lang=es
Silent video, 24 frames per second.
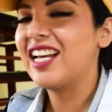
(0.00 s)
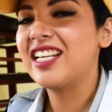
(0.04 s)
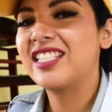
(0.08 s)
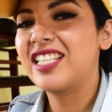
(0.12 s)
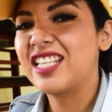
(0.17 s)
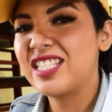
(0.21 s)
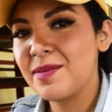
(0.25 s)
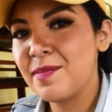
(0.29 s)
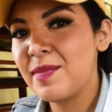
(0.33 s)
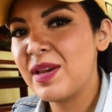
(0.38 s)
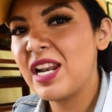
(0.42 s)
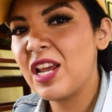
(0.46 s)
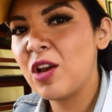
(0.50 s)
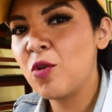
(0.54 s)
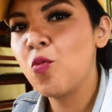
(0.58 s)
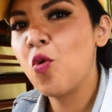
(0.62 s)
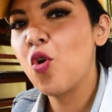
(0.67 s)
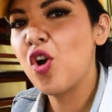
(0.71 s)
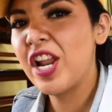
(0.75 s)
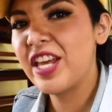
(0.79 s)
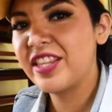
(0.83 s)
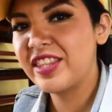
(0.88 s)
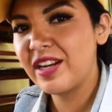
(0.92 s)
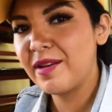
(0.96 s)
Hasta se me
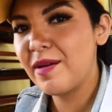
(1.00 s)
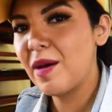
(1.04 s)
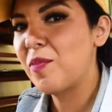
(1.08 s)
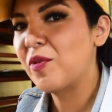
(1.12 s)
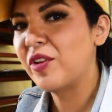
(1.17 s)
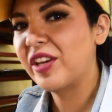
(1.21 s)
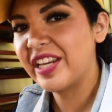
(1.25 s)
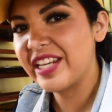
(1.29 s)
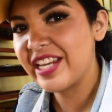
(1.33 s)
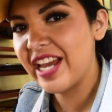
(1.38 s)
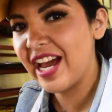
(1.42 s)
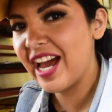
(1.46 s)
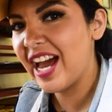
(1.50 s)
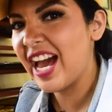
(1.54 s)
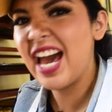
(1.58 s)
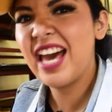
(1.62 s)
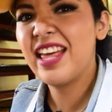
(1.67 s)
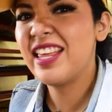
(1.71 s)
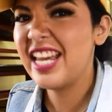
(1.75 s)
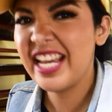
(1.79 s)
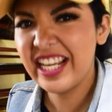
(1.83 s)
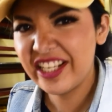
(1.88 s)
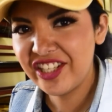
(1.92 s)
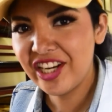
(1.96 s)
lenguó la traba porque ya
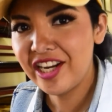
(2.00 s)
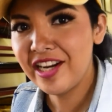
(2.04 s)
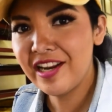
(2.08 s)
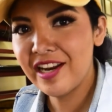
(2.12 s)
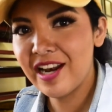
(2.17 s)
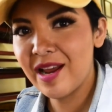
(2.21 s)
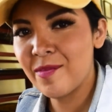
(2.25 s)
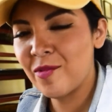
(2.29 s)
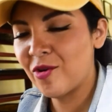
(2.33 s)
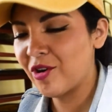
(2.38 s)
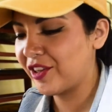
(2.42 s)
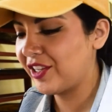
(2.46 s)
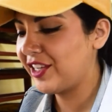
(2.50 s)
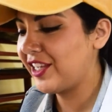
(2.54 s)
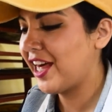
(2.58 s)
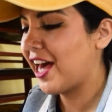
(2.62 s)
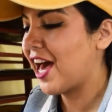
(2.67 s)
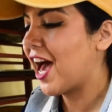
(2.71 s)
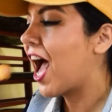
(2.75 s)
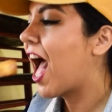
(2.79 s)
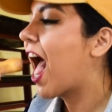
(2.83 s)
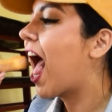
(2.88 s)
échale la mordida.